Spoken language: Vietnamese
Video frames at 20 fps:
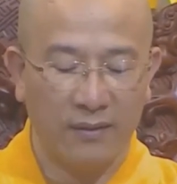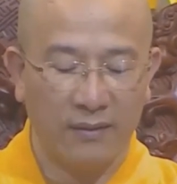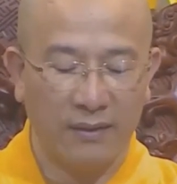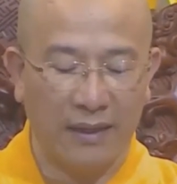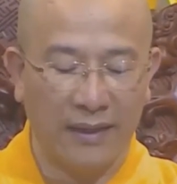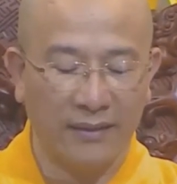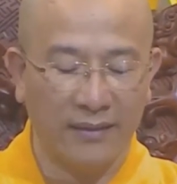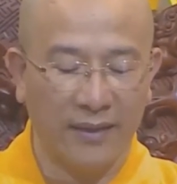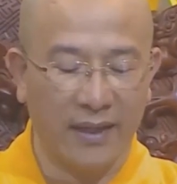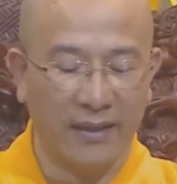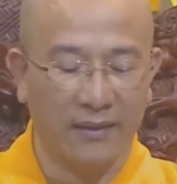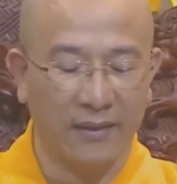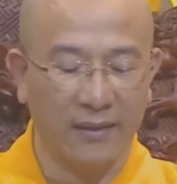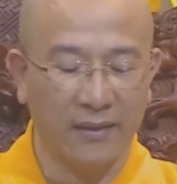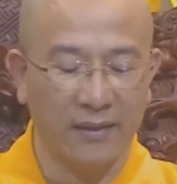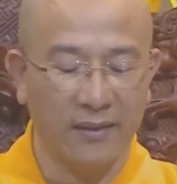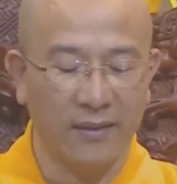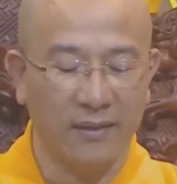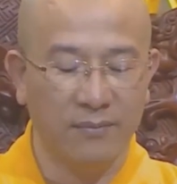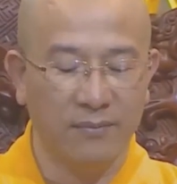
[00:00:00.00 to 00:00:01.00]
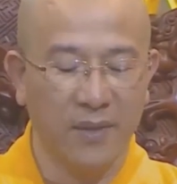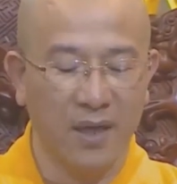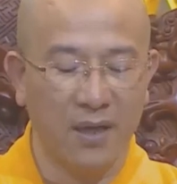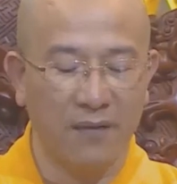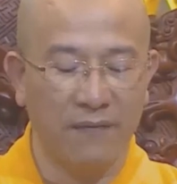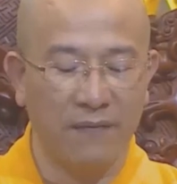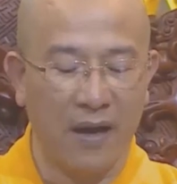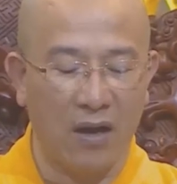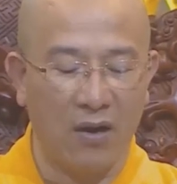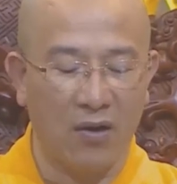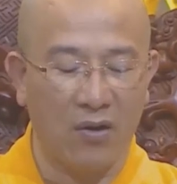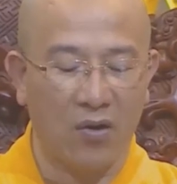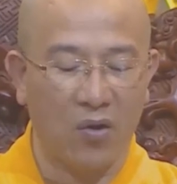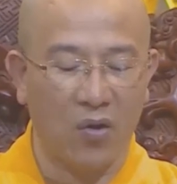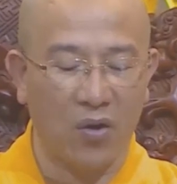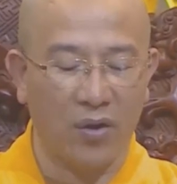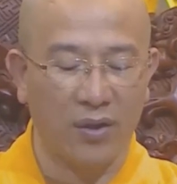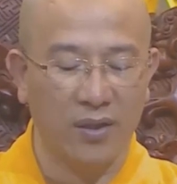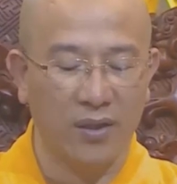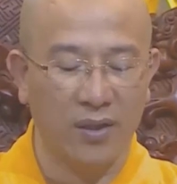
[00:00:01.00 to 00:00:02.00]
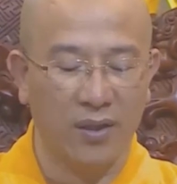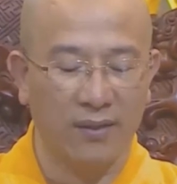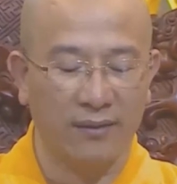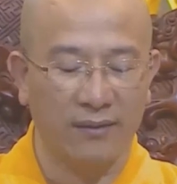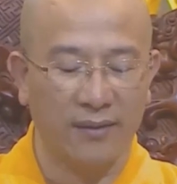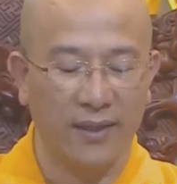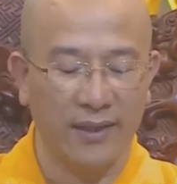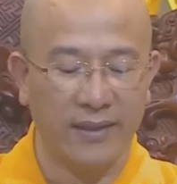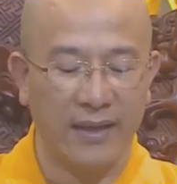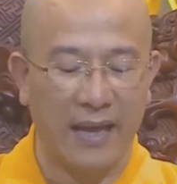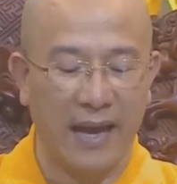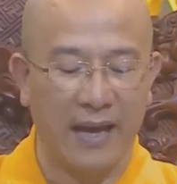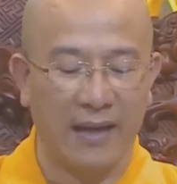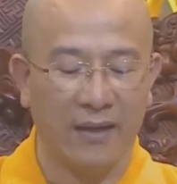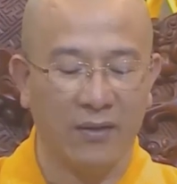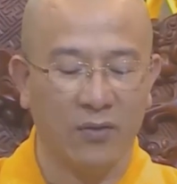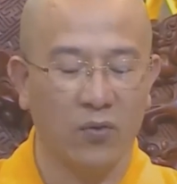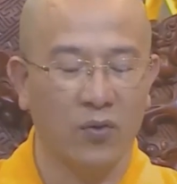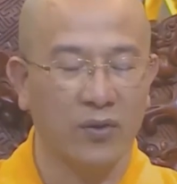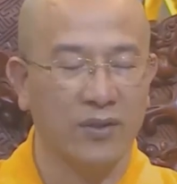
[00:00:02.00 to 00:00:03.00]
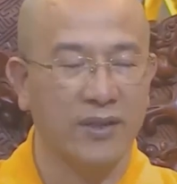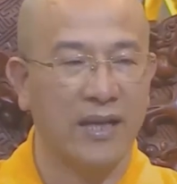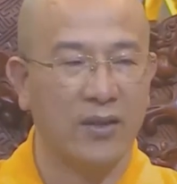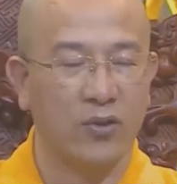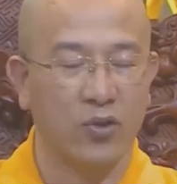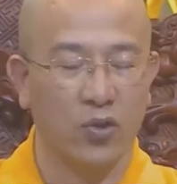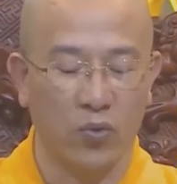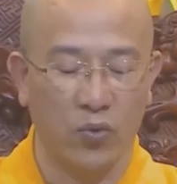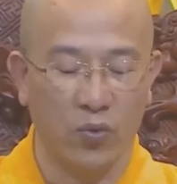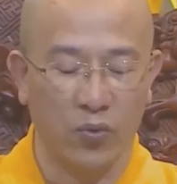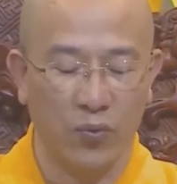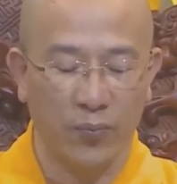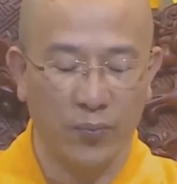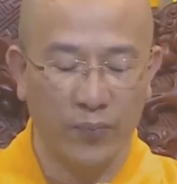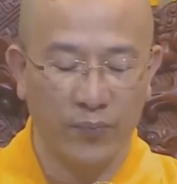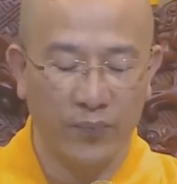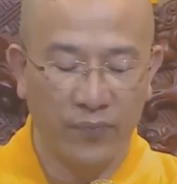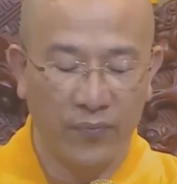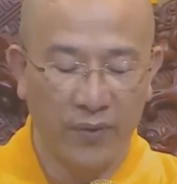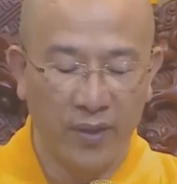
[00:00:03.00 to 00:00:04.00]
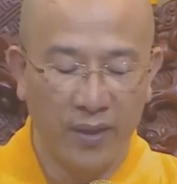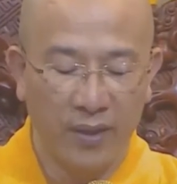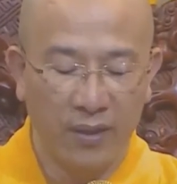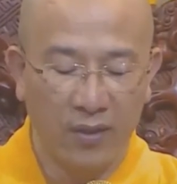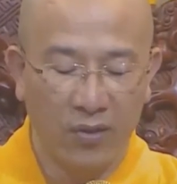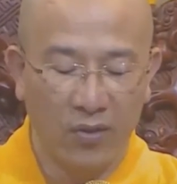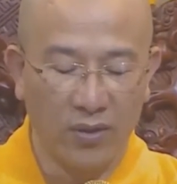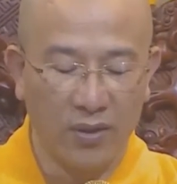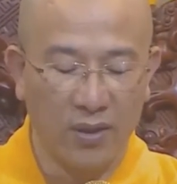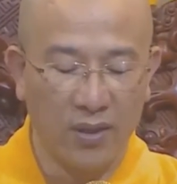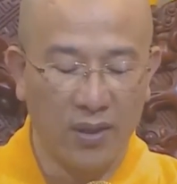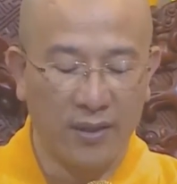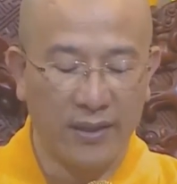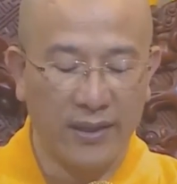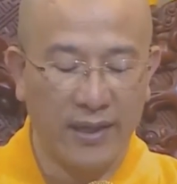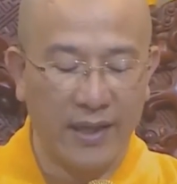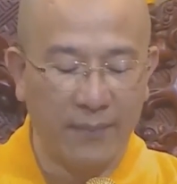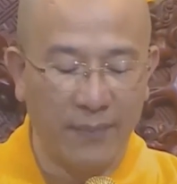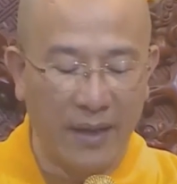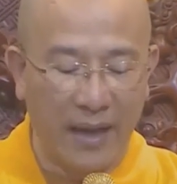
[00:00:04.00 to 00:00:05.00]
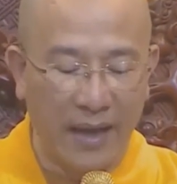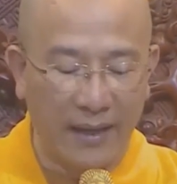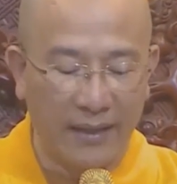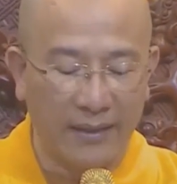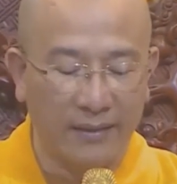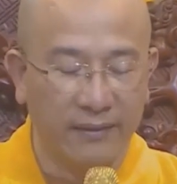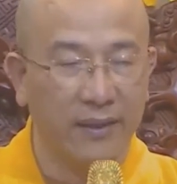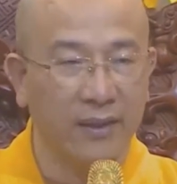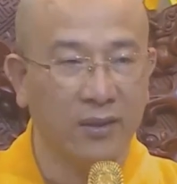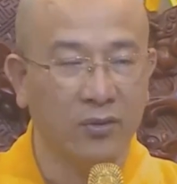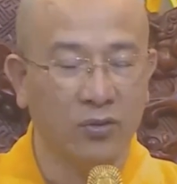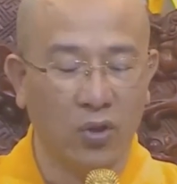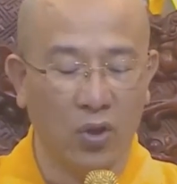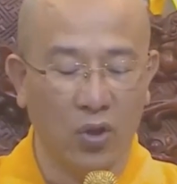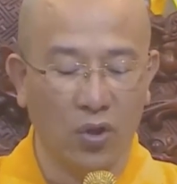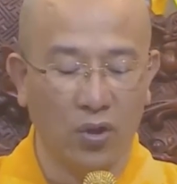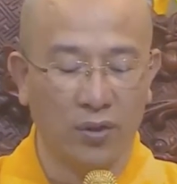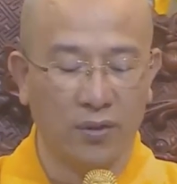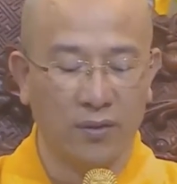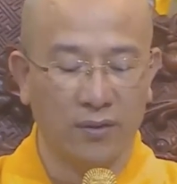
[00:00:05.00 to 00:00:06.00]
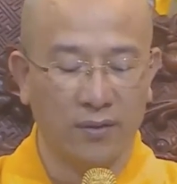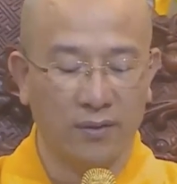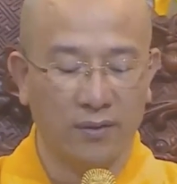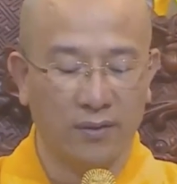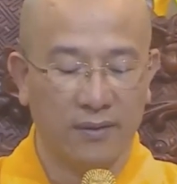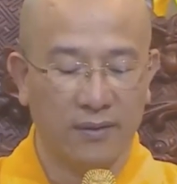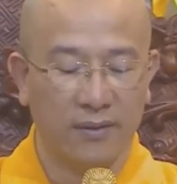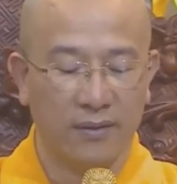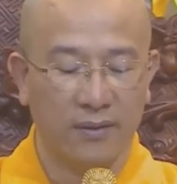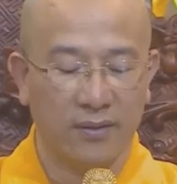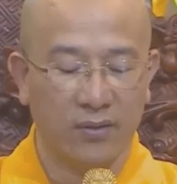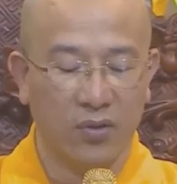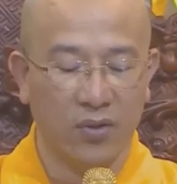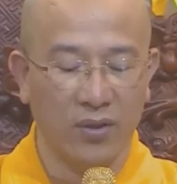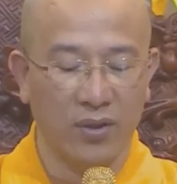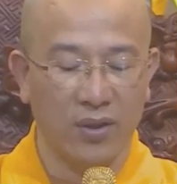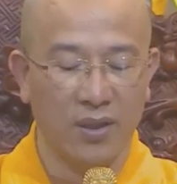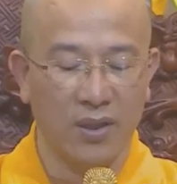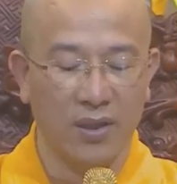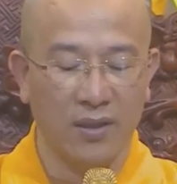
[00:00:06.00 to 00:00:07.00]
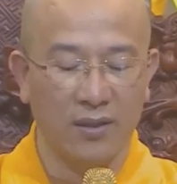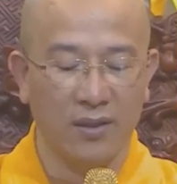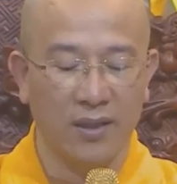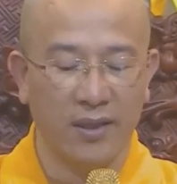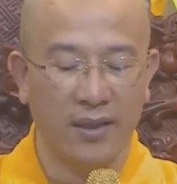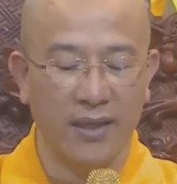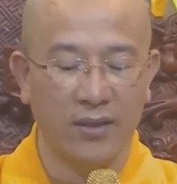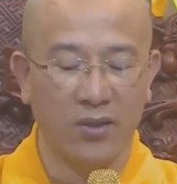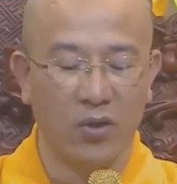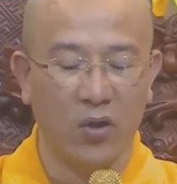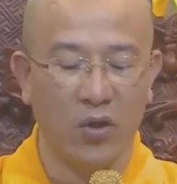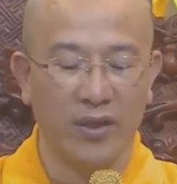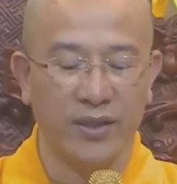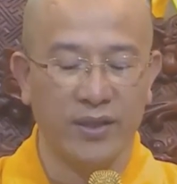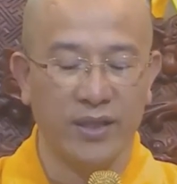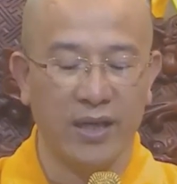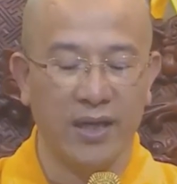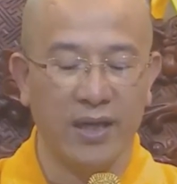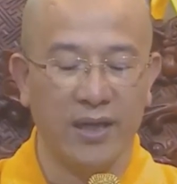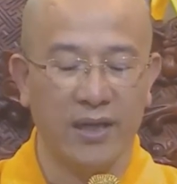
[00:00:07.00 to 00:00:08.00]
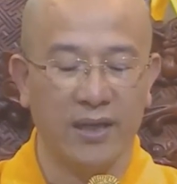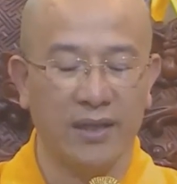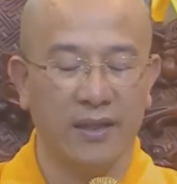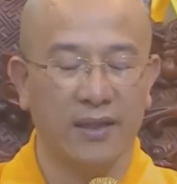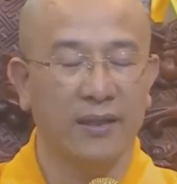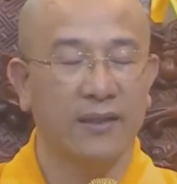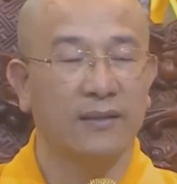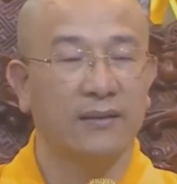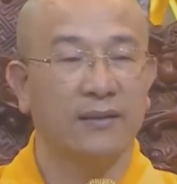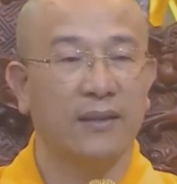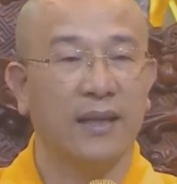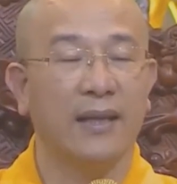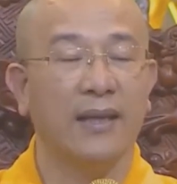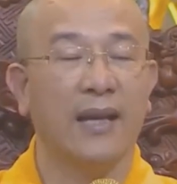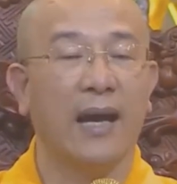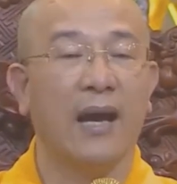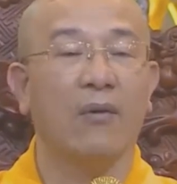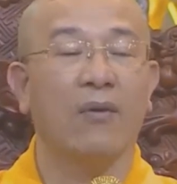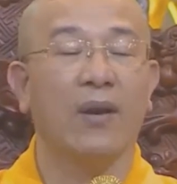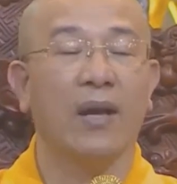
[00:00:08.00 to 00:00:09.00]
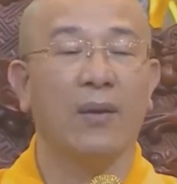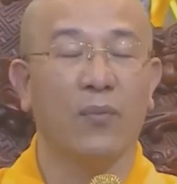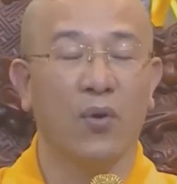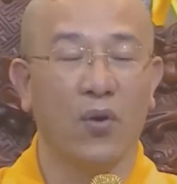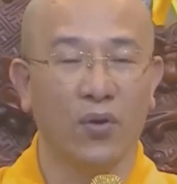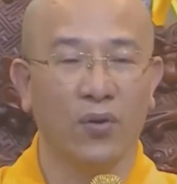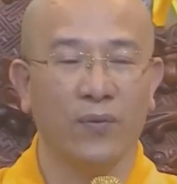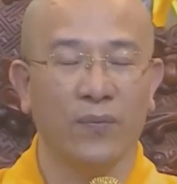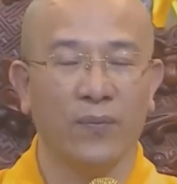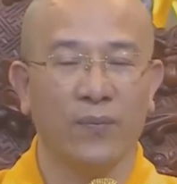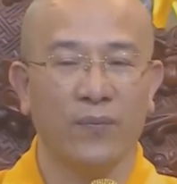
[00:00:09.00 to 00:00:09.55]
thánh đệ tử bước vào con đường thích đáng của gia chủ, con đường đem lại tiếng tốt, con đường đưa đến cõi trời. Thế nào là 4?